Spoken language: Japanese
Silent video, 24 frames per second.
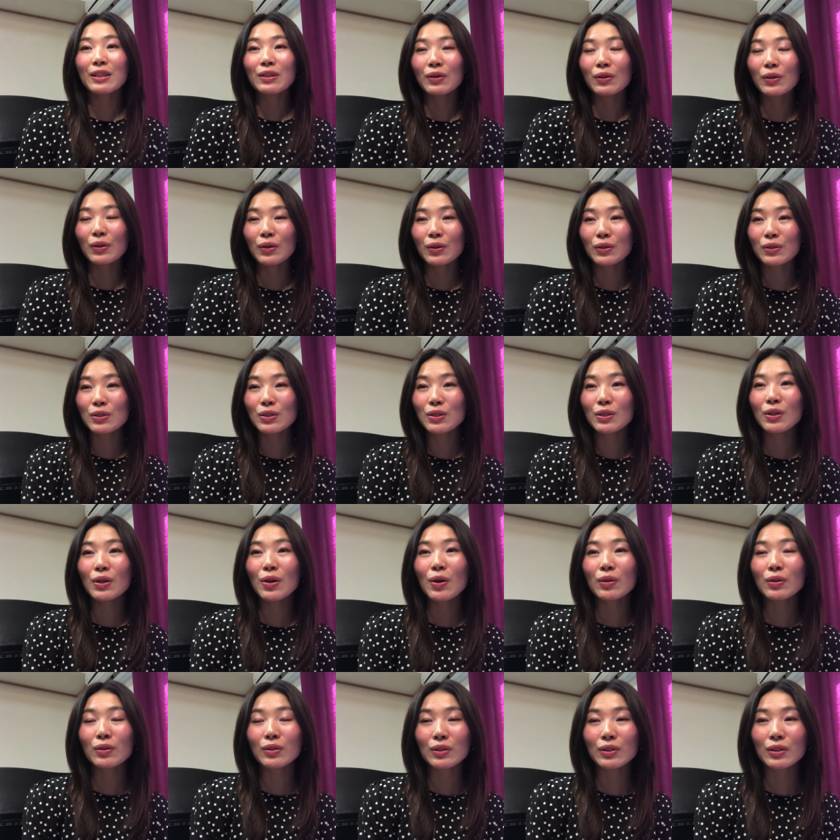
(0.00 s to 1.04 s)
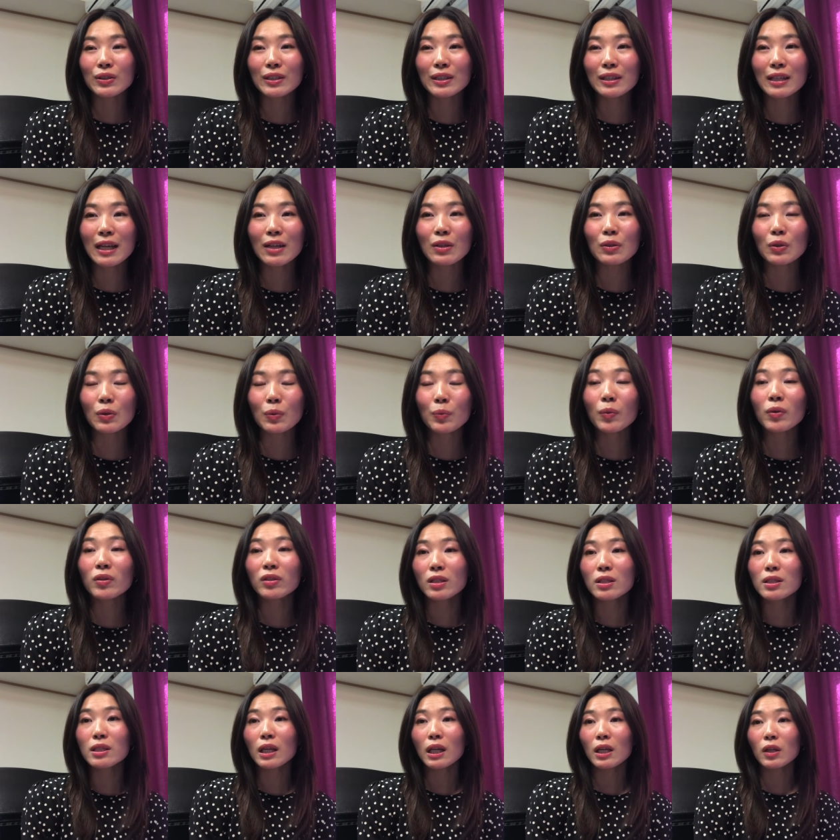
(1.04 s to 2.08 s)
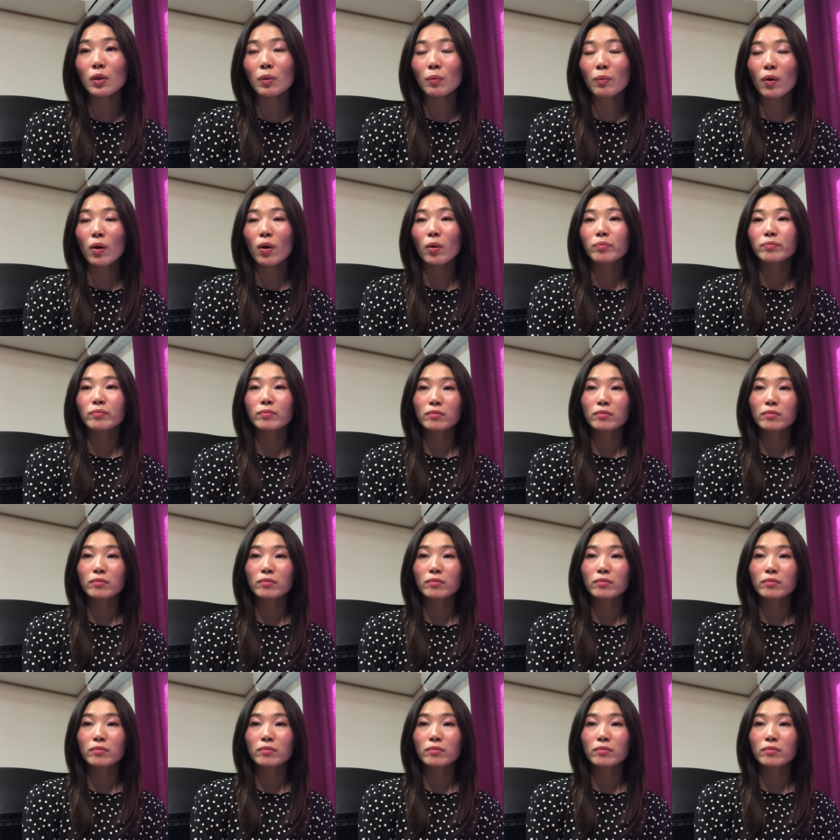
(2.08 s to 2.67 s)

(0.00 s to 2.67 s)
の強くなると思うんですけれども、